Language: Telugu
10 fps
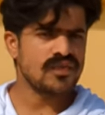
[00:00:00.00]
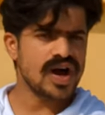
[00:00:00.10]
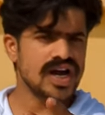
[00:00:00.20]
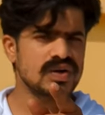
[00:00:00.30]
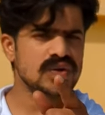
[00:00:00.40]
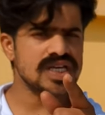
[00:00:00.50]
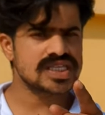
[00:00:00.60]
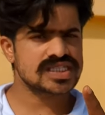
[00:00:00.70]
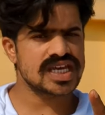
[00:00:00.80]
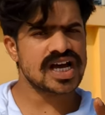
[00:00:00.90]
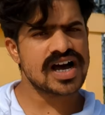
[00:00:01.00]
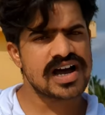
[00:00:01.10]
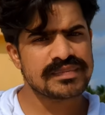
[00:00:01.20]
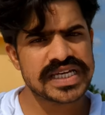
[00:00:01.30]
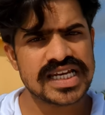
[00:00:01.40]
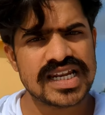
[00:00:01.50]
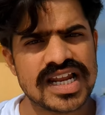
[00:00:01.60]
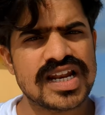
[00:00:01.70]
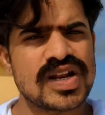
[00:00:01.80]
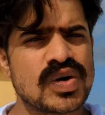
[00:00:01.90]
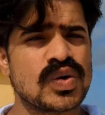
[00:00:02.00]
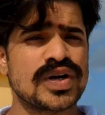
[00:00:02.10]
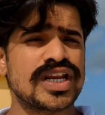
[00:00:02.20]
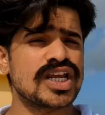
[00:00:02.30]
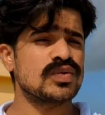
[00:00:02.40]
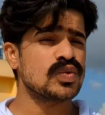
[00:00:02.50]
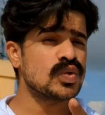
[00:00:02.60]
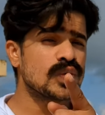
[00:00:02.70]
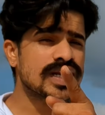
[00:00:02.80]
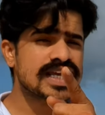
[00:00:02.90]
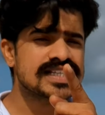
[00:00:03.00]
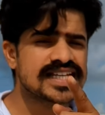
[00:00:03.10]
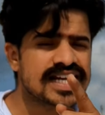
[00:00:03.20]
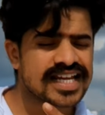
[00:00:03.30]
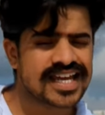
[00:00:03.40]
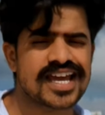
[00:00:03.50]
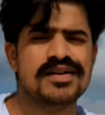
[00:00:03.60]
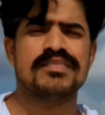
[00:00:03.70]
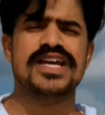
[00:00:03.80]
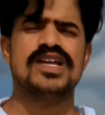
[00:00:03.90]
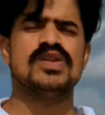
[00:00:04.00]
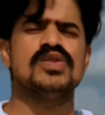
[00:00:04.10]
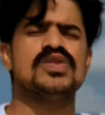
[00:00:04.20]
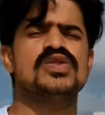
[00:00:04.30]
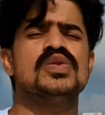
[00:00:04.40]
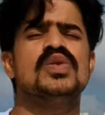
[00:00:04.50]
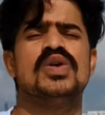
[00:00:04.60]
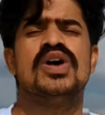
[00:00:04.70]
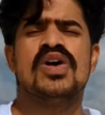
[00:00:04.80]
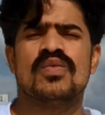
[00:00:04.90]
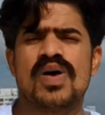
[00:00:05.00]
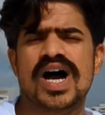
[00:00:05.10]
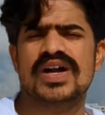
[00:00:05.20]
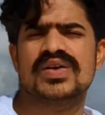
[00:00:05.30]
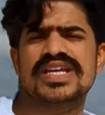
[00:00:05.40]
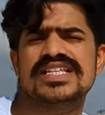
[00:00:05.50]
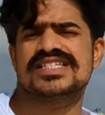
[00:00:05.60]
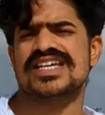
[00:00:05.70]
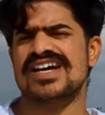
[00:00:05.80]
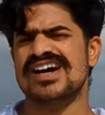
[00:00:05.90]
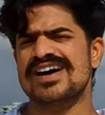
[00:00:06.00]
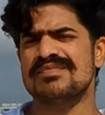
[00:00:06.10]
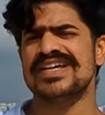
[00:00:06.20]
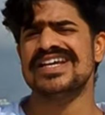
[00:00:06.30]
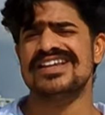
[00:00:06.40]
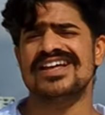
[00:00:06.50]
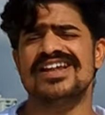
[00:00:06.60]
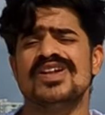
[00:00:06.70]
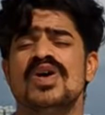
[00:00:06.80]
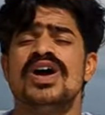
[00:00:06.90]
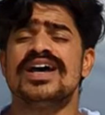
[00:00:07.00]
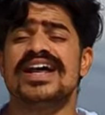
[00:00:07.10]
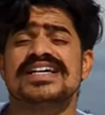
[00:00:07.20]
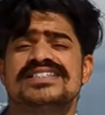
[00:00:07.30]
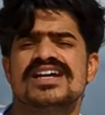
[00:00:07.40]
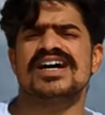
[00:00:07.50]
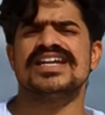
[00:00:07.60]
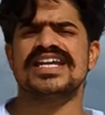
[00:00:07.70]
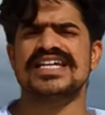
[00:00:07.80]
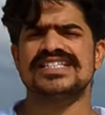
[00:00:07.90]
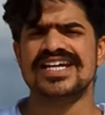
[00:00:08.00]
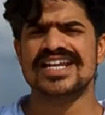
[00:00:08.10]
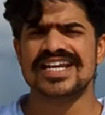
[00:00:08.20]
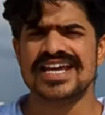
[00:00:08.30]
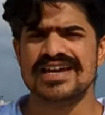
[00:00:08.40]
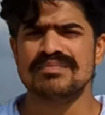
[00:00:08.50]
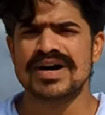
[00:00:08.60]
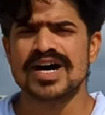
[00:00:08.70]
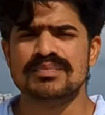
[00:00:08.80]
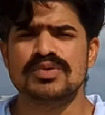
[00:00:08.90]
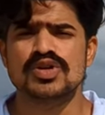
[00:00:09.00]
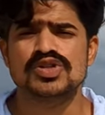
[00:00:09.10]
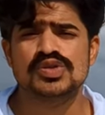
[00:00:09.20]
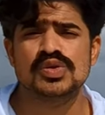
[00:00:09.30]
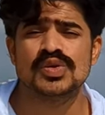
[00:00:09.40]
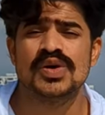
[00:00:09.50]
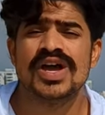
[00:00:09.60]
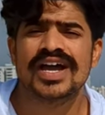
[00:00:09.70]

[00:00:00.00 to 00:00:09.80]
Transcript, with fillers: వాడు ఇచ్చే హామీలల్లో నీ ఊరికి జరిగే మేలును చూడు వాడు ఇచ్చే హామీలల్లో రాష్ట్రానికి జరిగే మార్పును చూడు